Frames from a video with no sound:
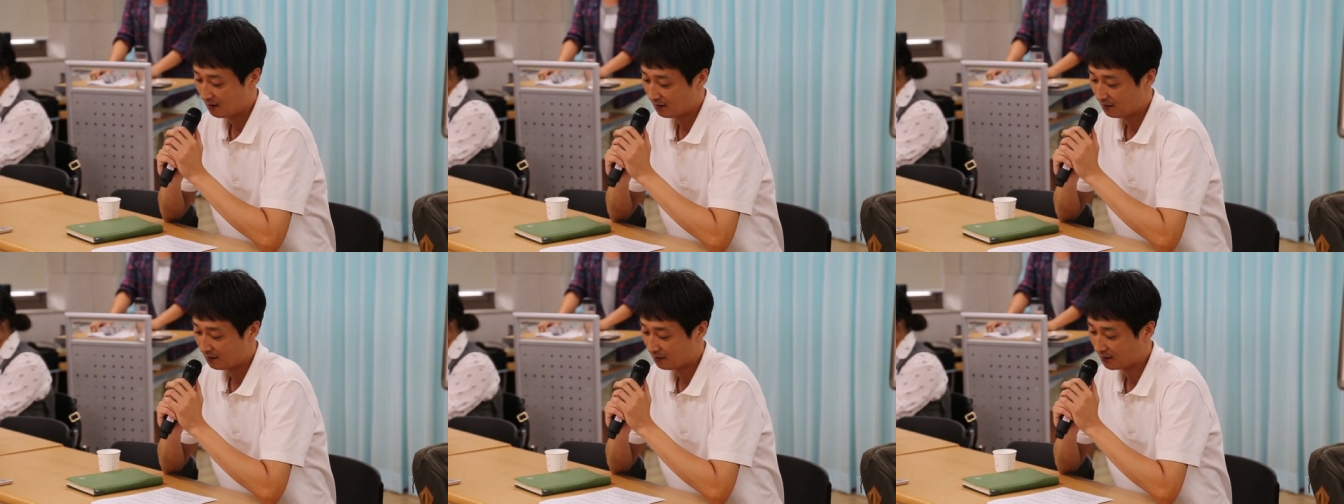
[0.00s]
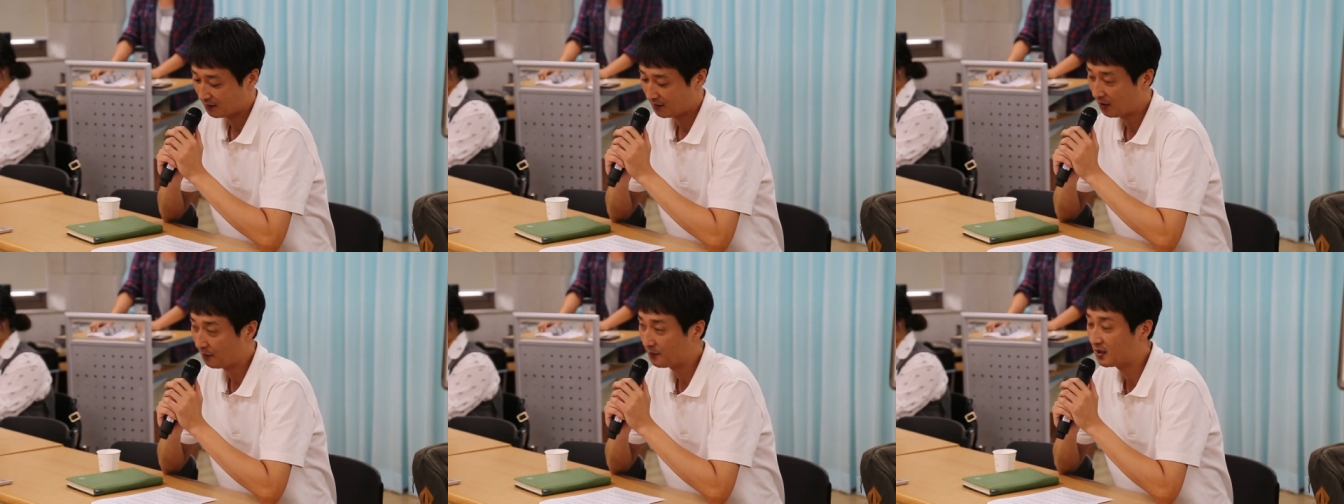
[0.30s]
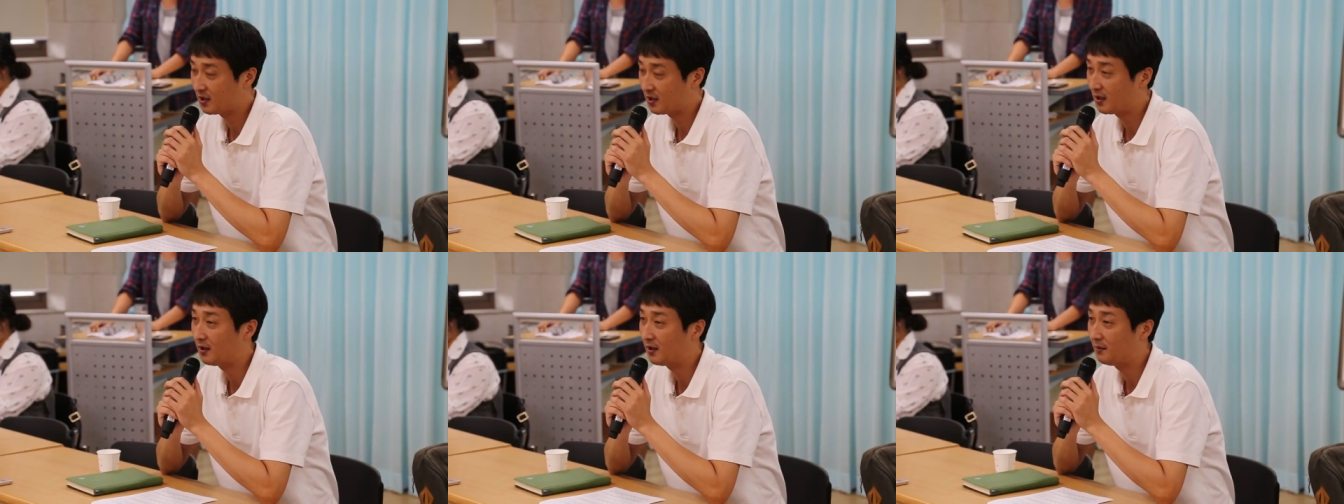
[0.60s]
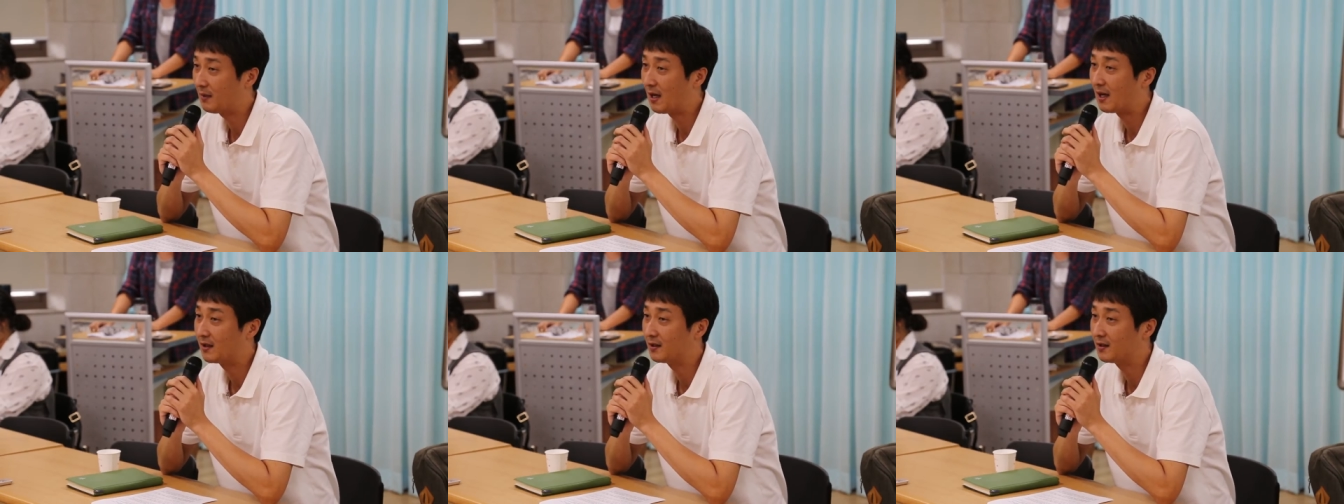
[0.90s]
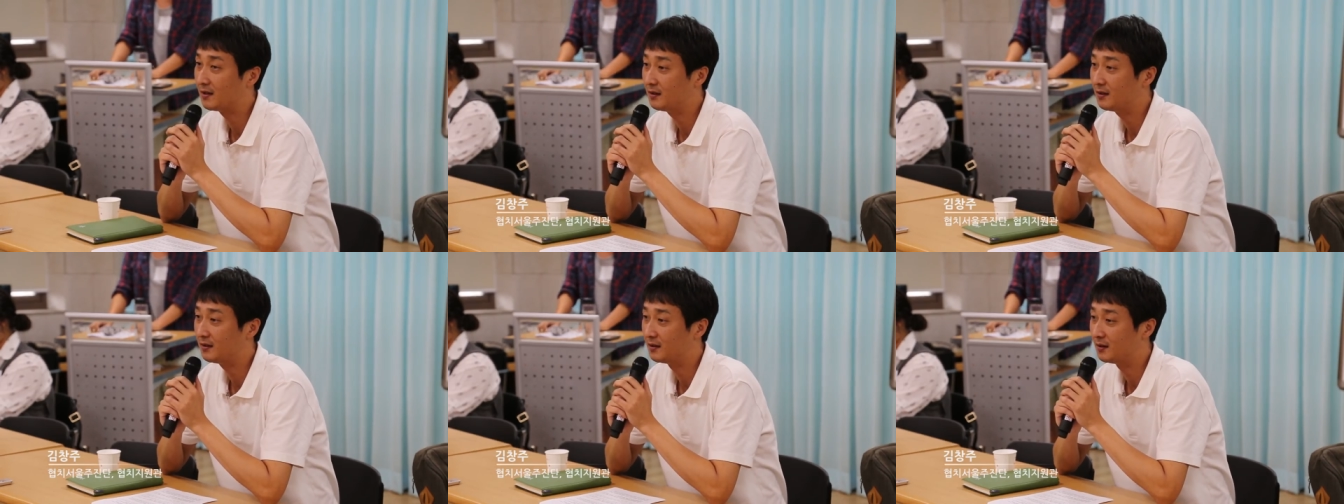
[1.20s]
어, 이 협치라는
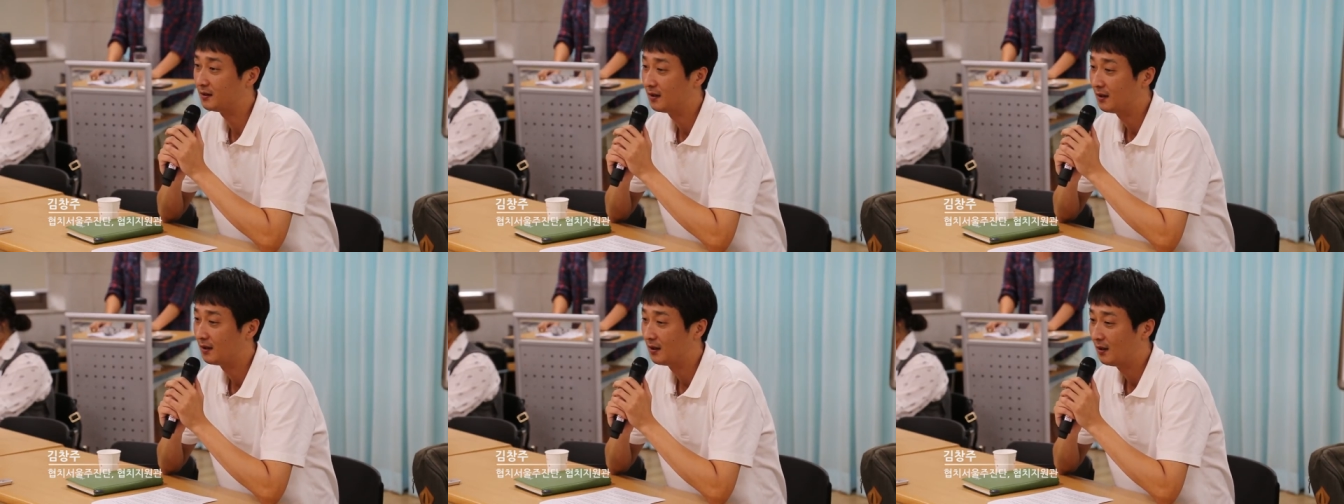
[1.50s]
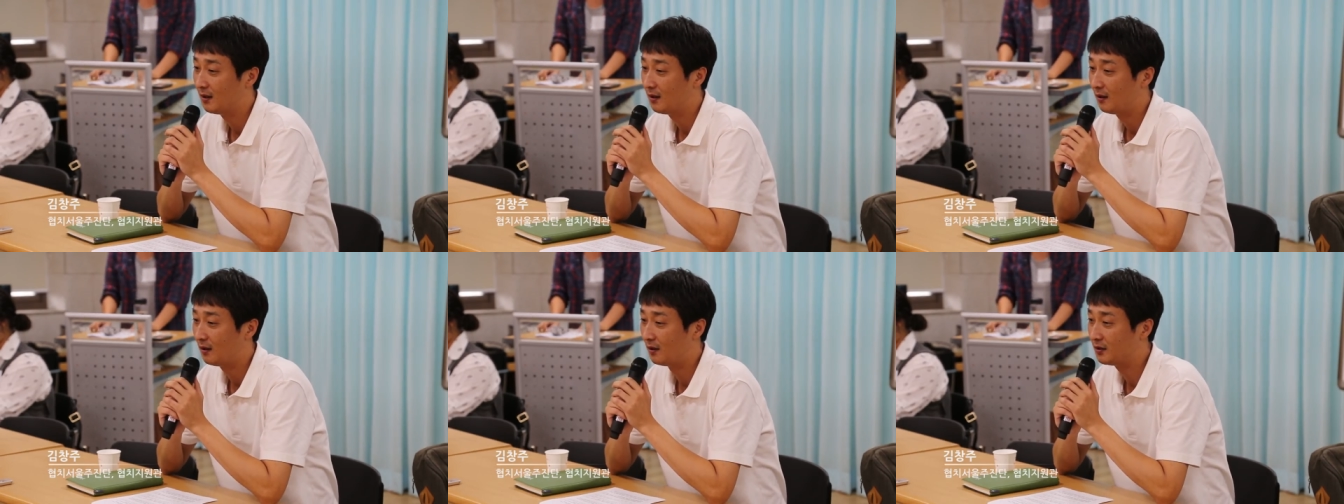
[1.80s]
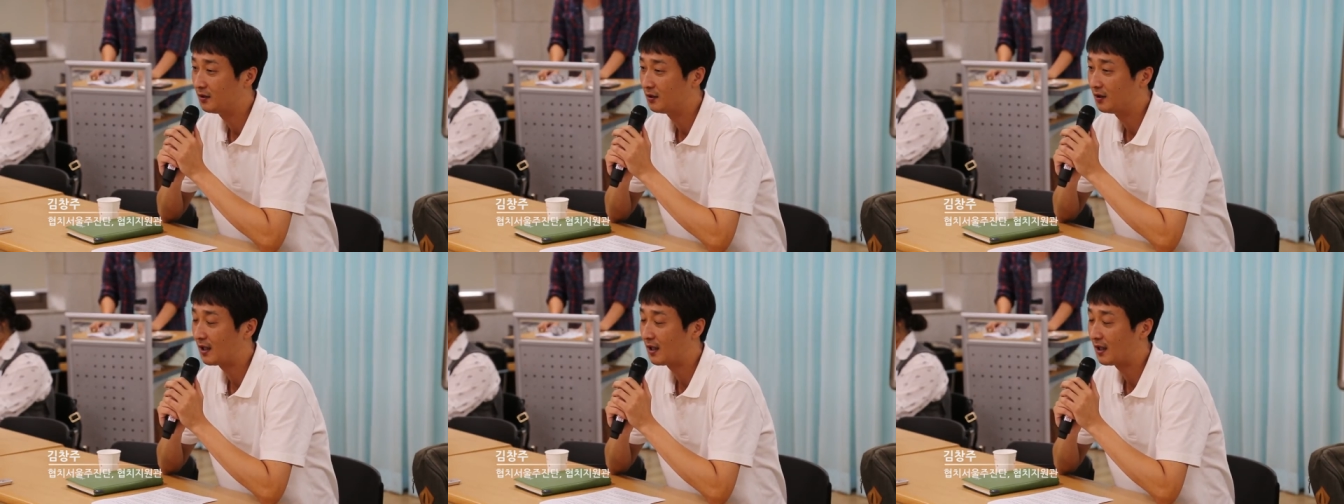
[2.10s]
말은 어느